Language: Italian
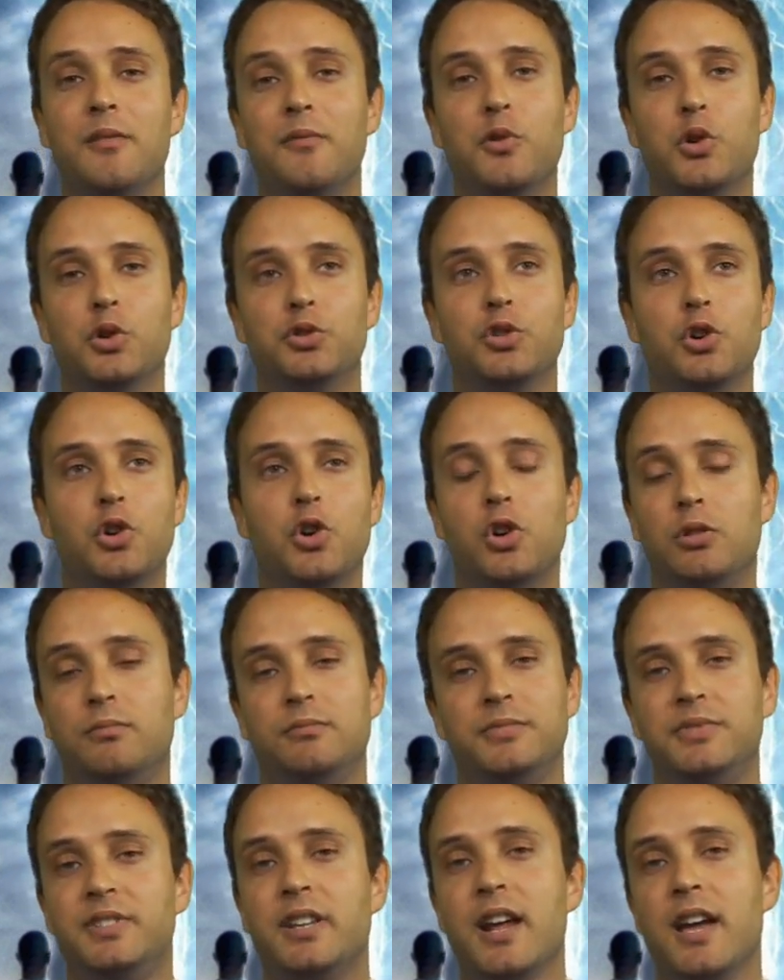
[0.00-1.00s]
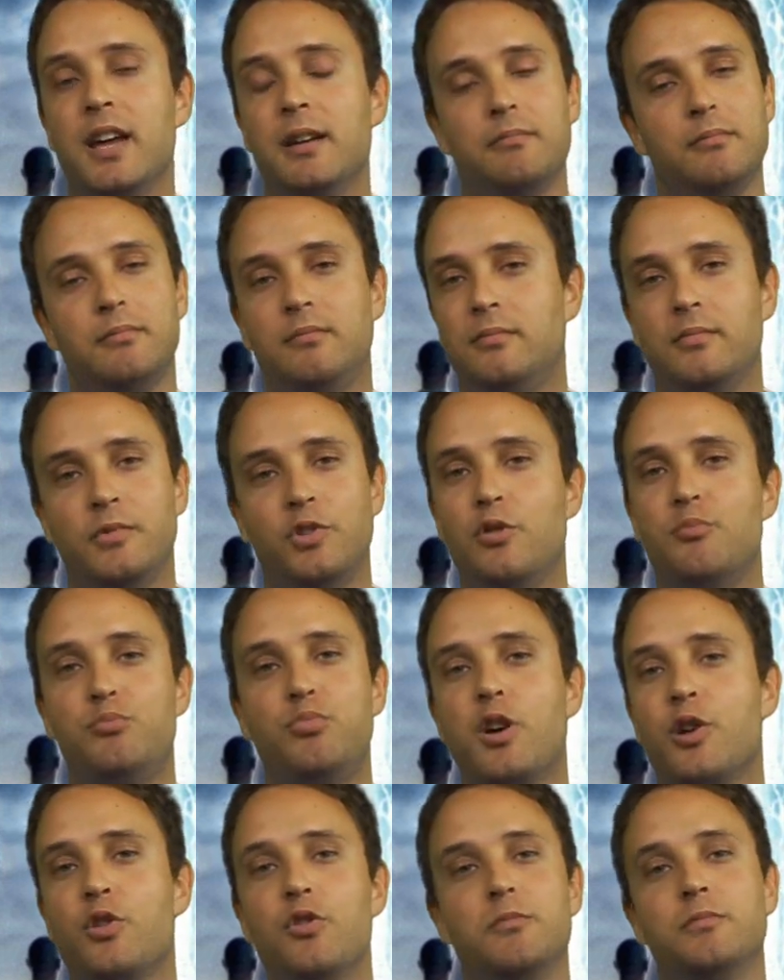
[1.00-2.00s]
voto 3 non
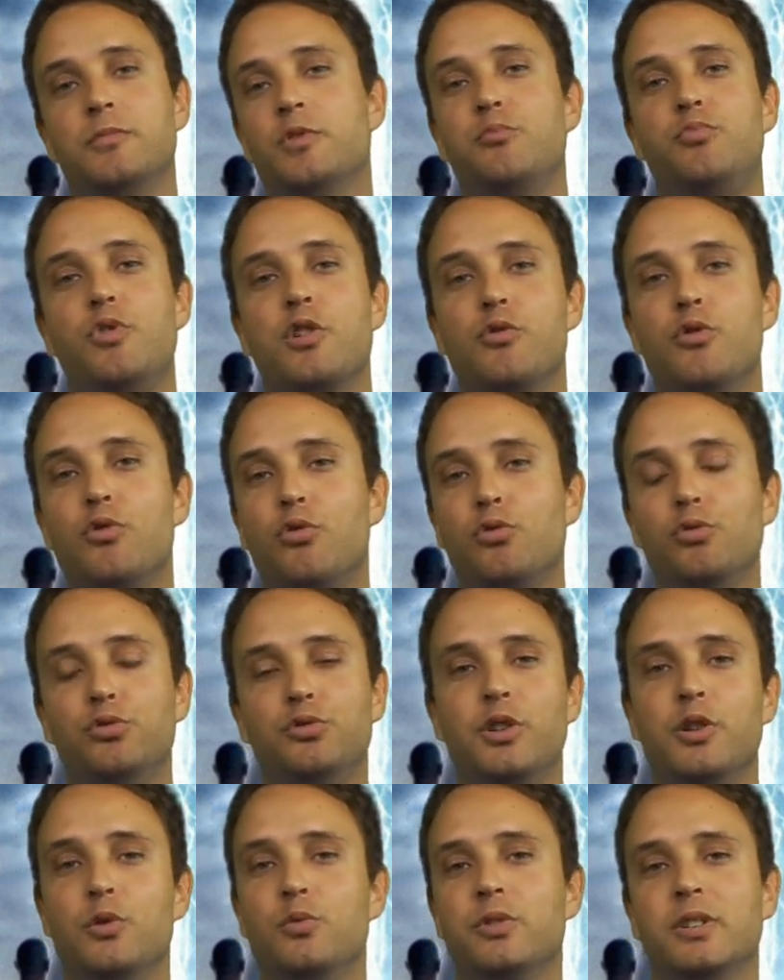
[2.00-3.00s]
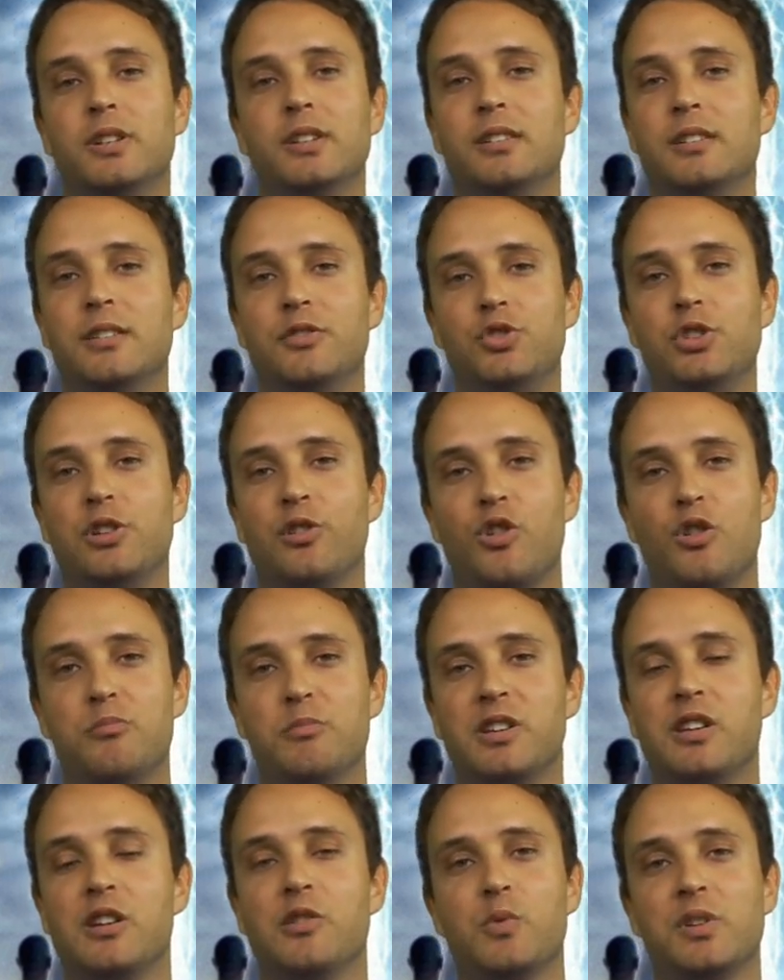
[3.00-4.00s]
puoi, non puoi concludere un eh,
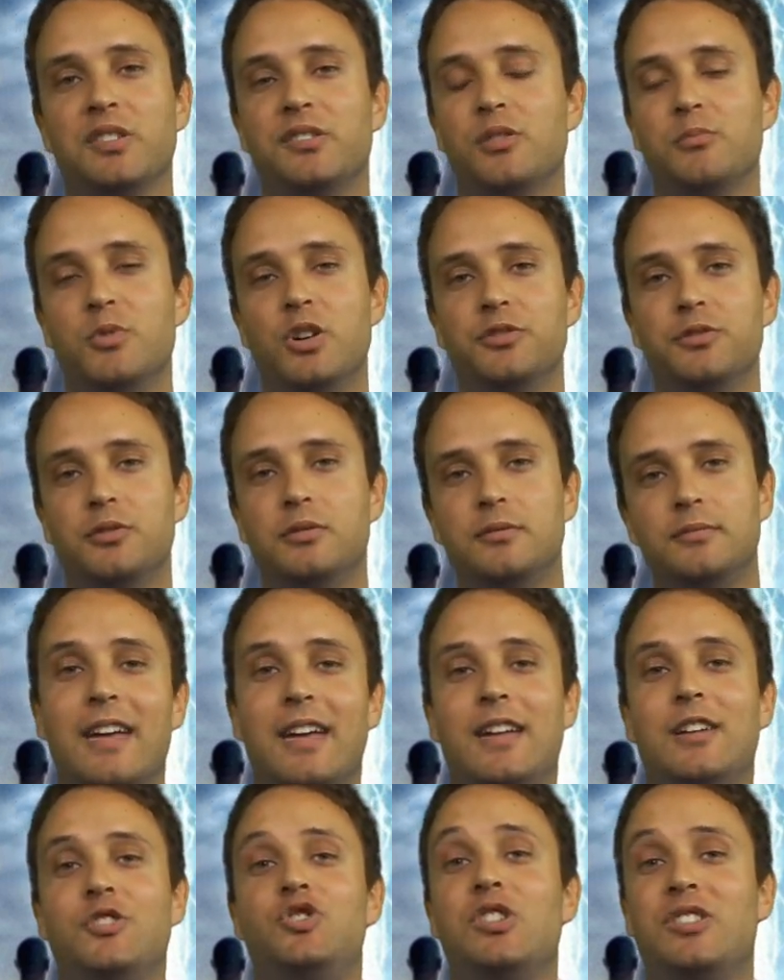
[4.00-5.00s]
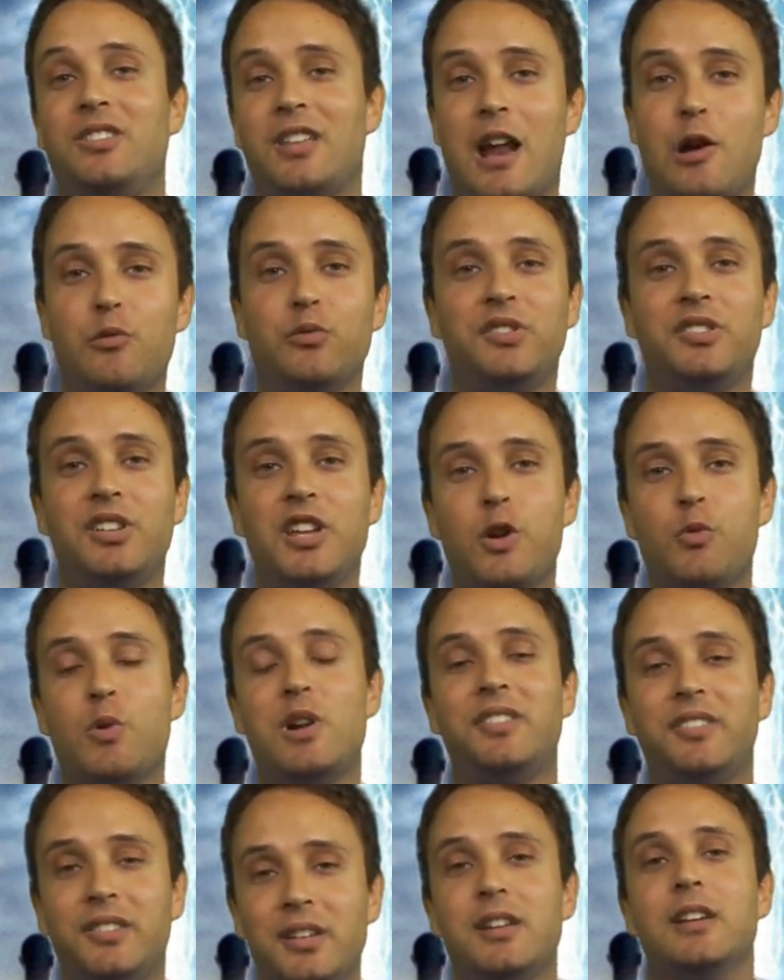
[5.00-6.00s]
cinecomic in questo modo. E ci sarà un
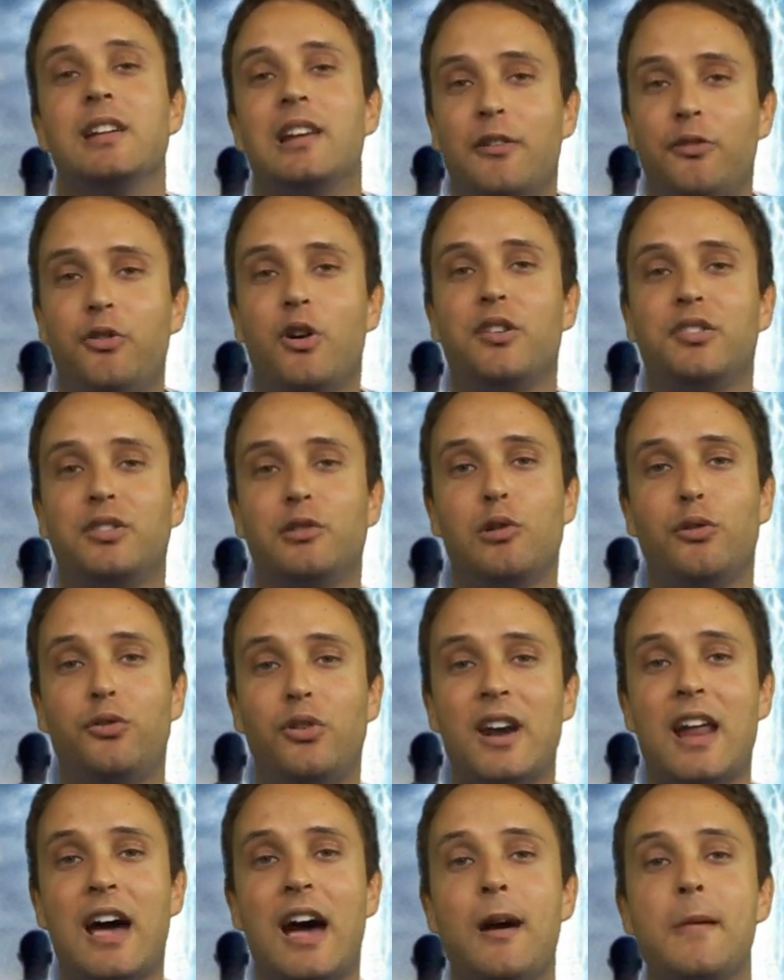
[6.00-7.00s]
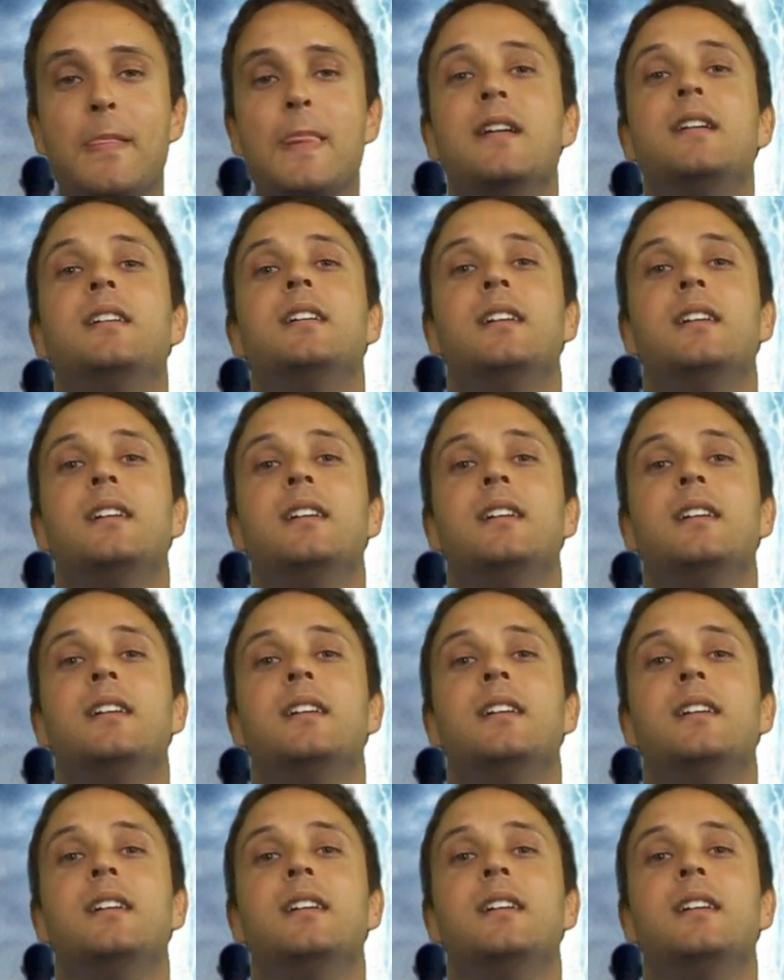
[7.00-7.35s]
sequel? Sì, la Fox lo farà.